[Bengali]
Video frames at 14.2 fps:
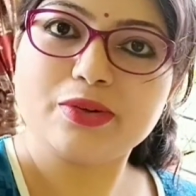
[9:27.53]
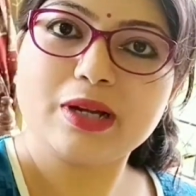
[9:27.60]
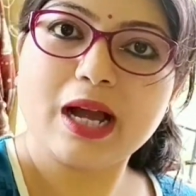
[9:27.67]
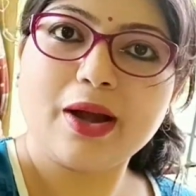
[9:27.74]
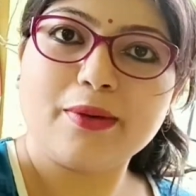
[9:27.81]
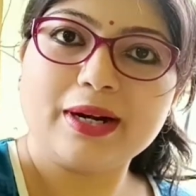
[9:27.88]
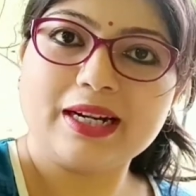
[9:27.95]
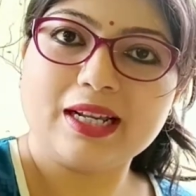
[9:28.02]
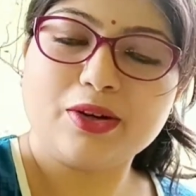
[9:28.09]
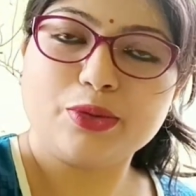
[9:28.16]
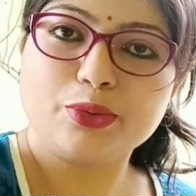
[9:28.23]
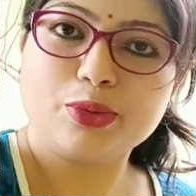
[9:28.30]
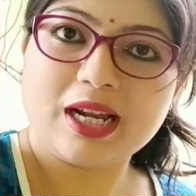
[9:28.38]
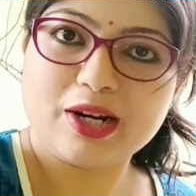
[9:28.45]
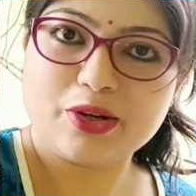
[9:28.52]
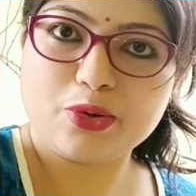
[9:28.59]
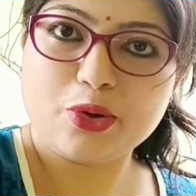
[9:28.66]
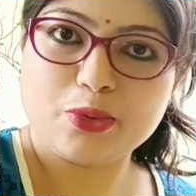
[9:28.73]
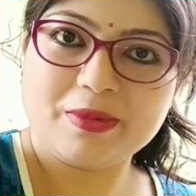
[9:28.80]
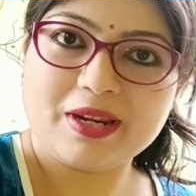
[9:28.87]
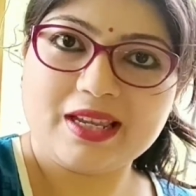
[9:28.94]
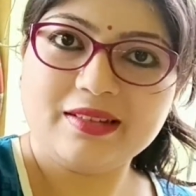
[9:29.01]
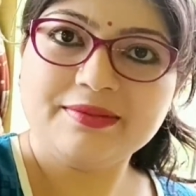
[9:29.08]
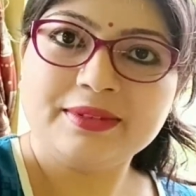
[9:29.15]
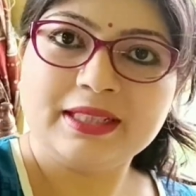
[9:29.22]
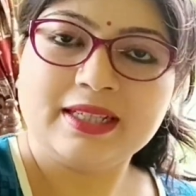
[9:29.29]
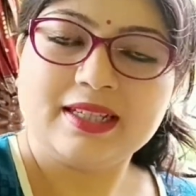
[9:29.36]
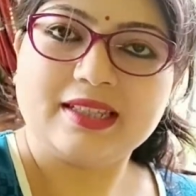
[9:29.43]
হাওয়াটা অতটা আর গরম নেই
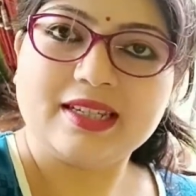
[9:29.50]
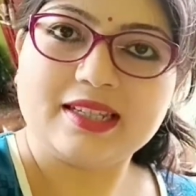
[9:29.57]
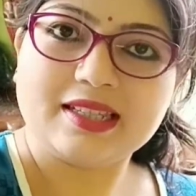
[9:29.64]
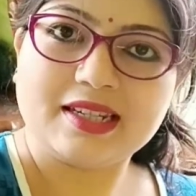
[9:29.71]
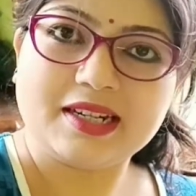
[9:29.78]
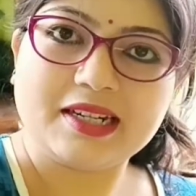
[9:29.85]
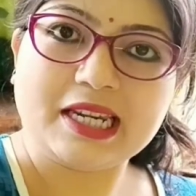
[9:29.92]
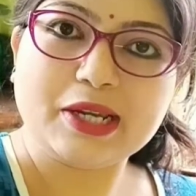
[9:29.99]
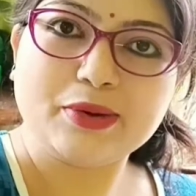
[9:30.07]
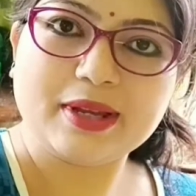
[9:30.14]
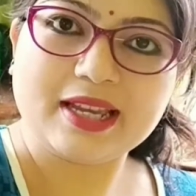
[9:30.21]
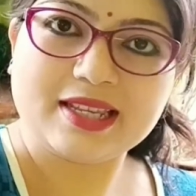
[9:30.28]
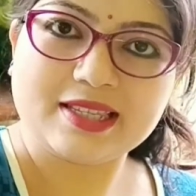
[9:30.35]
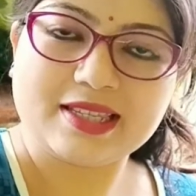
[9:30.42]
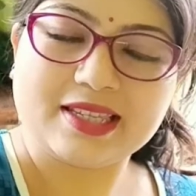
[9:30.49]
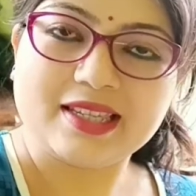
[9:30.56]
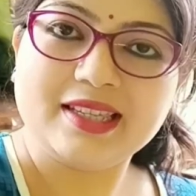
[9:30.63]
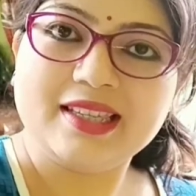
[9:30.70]
ধীরে ধীরে ঠিক হয়ে যাচ্ছে